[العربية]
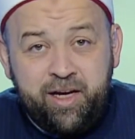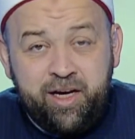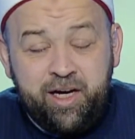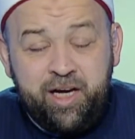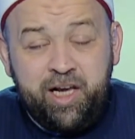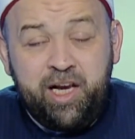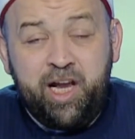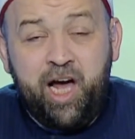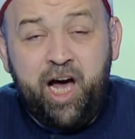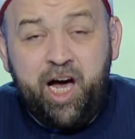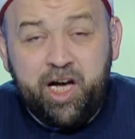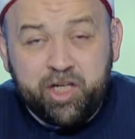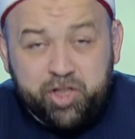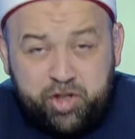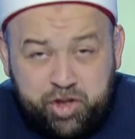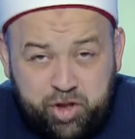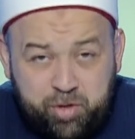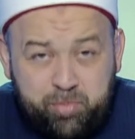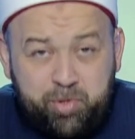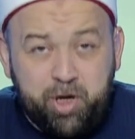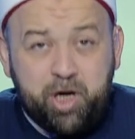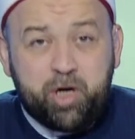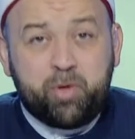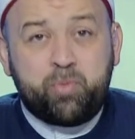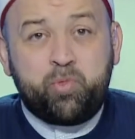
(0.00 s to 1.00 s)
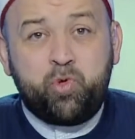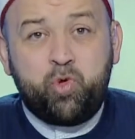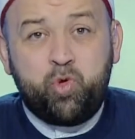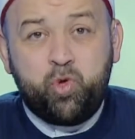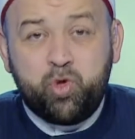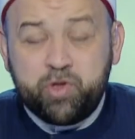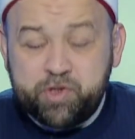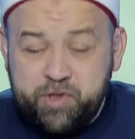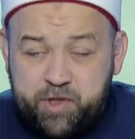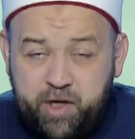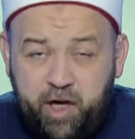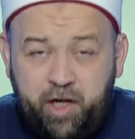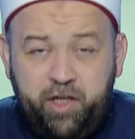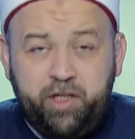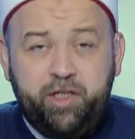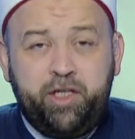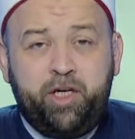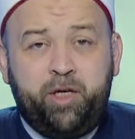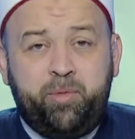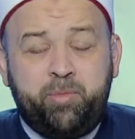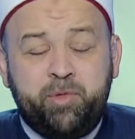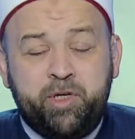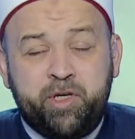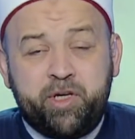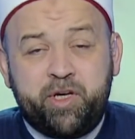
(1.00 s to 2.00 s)
الحج مقبول
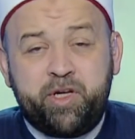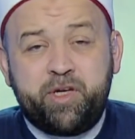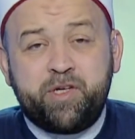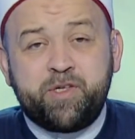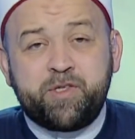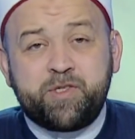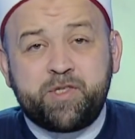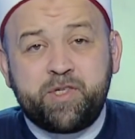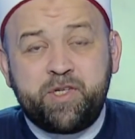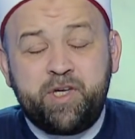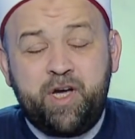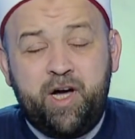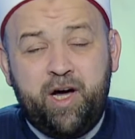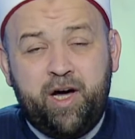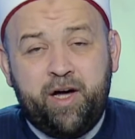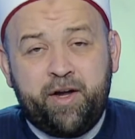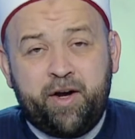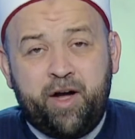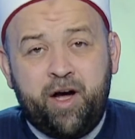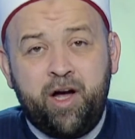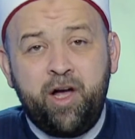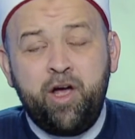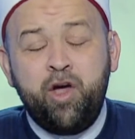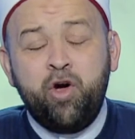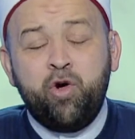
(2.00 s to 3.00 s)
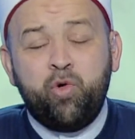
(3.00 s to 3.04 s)
صحيح من غير الزيارة